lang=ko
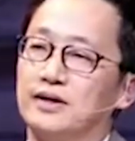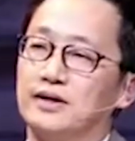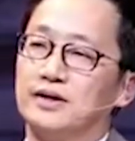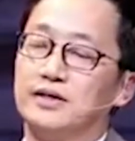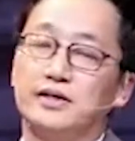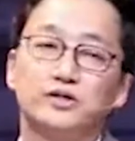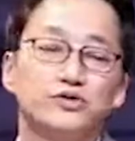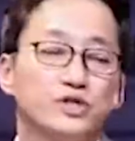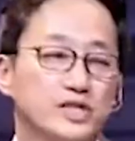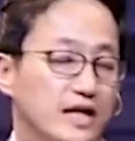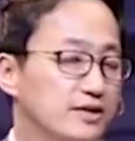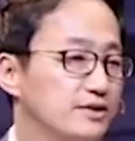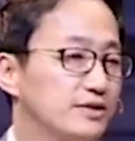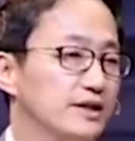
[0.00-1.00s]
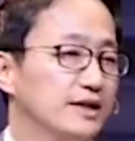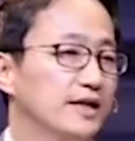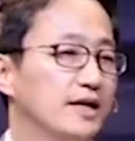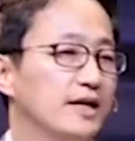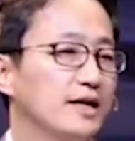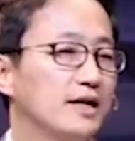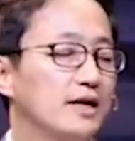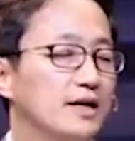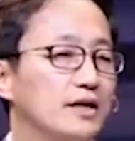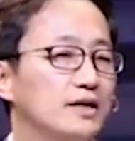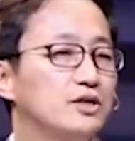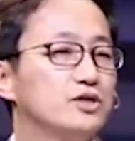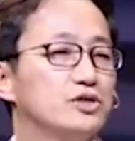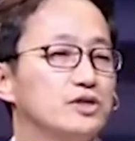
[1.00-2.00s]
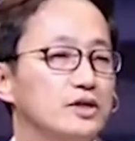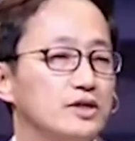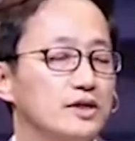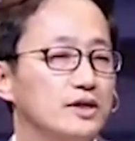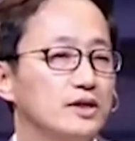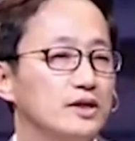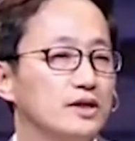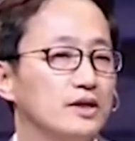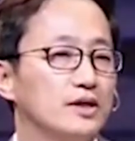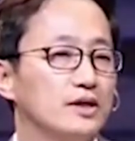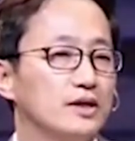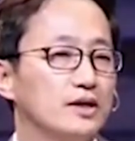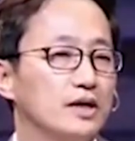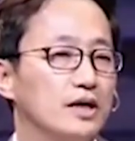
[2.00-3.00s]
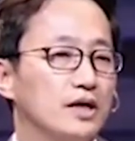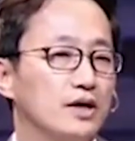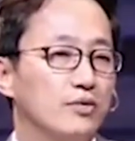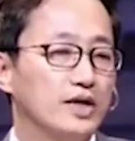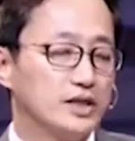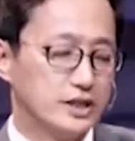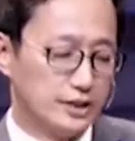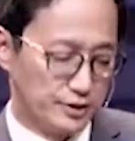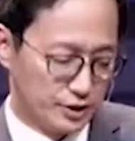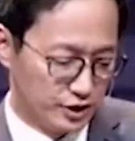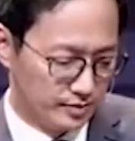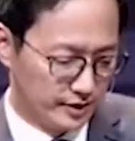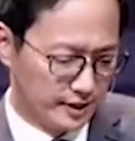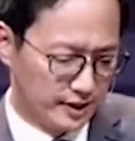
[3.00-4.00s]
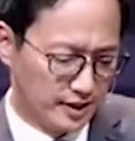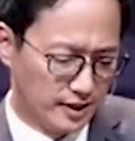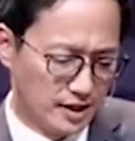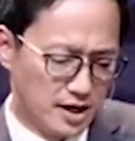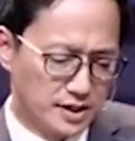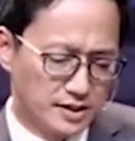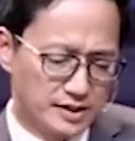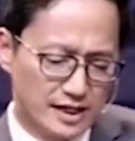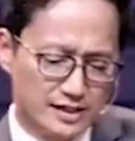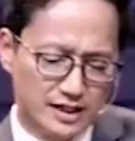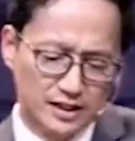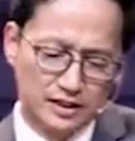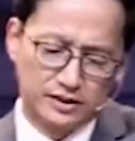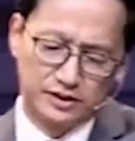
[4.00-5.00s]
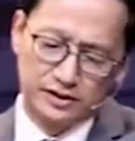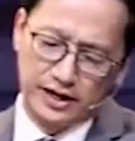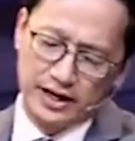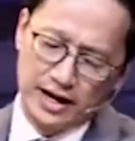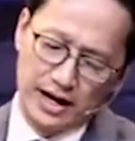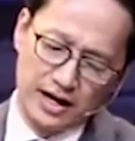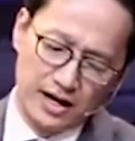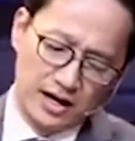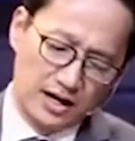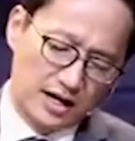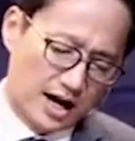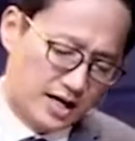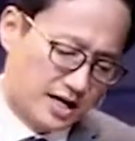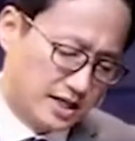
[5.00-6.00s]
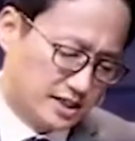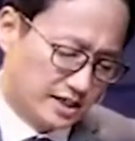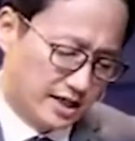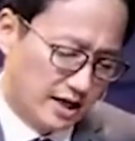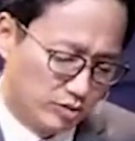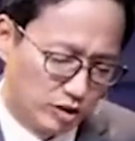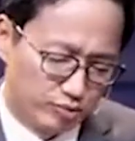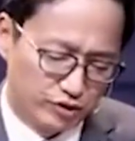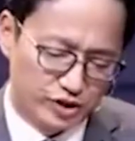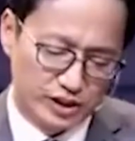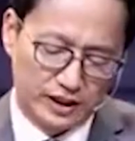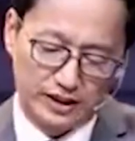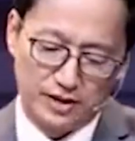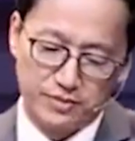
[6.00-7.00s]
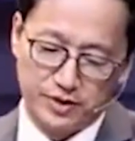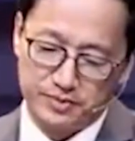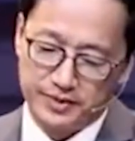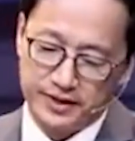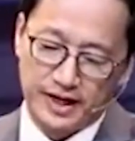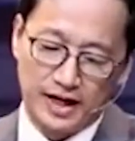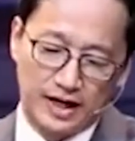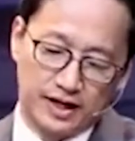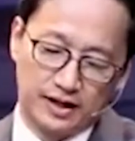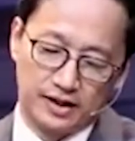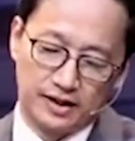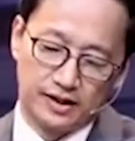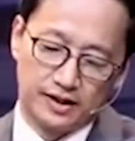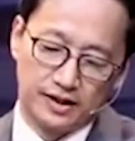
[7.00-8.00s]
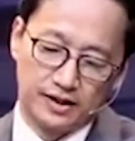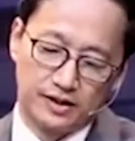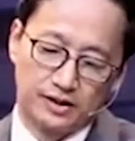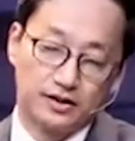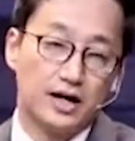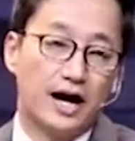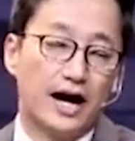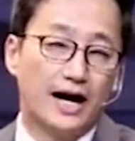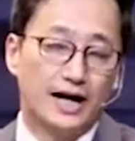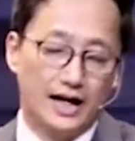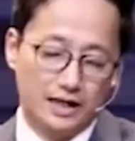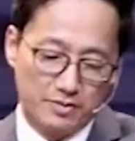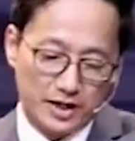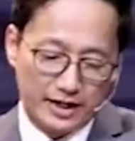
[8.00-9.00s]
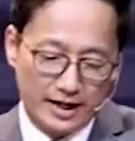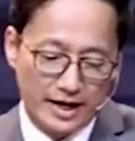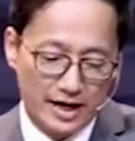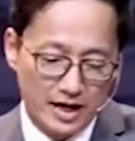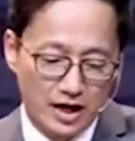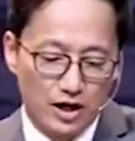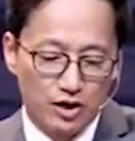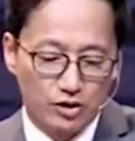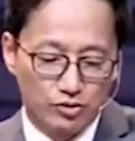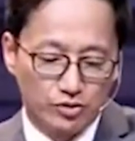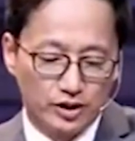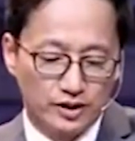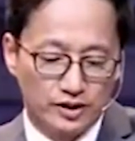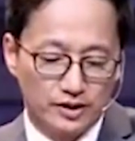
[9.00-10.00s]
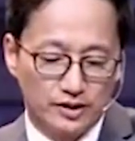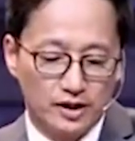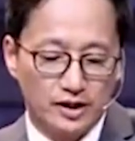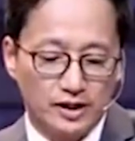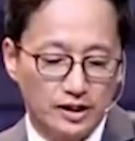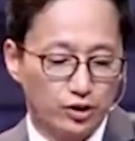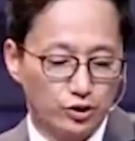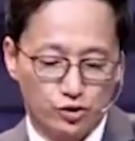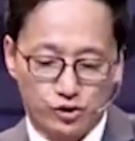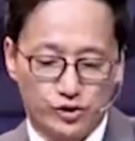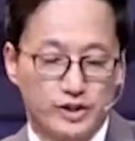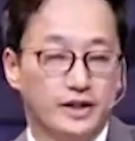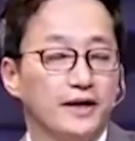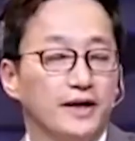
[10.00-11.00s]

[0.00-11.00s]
그래서 우리 자녀들에게 이것을 아, 외치는 것입니다. 세상은 그들에게 각가지 레이블을 붙이기 때문입니다. 그러나 하나님 안에 우리는 이런 존재다.